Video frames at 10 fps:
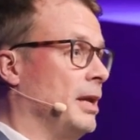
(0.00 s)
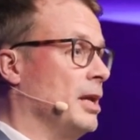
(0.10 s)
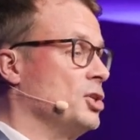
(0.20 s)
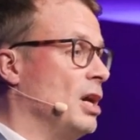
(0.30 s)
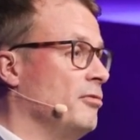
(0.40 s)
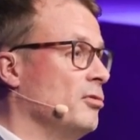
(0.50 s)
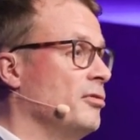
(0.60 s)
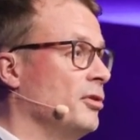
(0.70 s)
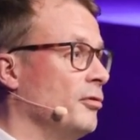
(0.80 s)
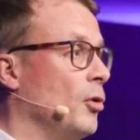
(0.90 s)
bei der Schaffung
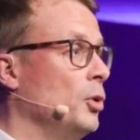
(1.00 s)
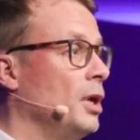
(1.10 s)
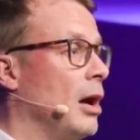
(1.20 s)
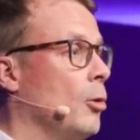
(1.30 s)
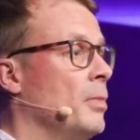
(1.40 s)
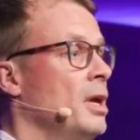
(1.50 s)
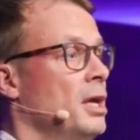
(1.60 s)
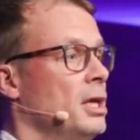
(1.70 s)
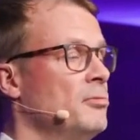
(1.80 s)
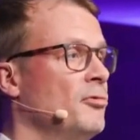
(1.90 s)
von Wohnraum
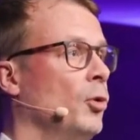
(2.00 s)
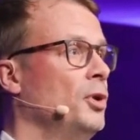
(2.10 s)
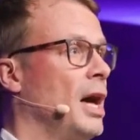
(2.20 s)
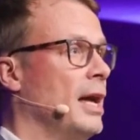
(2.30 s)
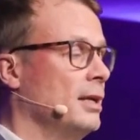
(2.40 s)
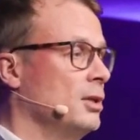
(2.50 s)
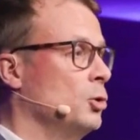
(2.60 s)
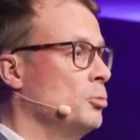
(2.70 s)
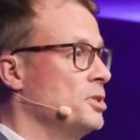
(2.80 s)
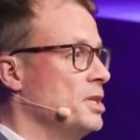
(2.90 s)
im
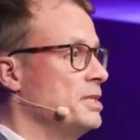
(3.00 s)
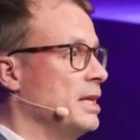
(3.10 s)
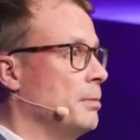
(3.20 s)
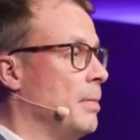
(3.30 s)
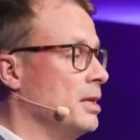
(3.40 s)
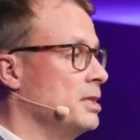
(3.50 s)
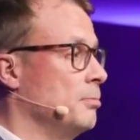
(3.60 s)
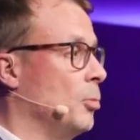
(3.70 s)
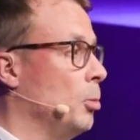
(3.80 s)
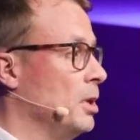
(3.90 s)
Wohneigentumssegment
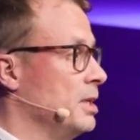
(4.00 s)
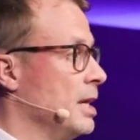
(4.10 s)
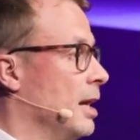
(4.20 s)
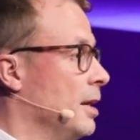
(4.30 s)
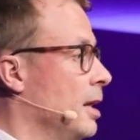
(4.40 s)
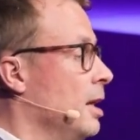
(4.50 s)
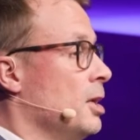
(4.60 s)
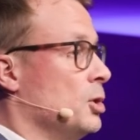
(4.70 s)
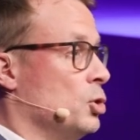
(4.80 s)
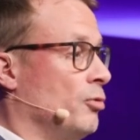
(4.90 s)
momentan
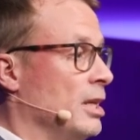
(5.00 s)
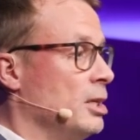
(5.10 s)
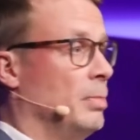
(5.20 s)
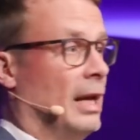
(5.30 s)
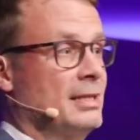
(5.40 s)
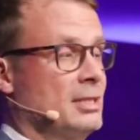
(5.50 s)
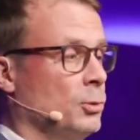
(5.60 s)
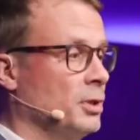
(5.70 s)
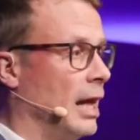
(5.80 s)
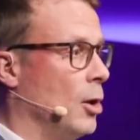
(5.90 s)
zu wenig Platz
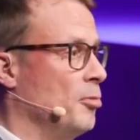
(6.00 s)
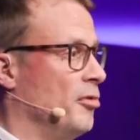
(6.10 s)
und Raum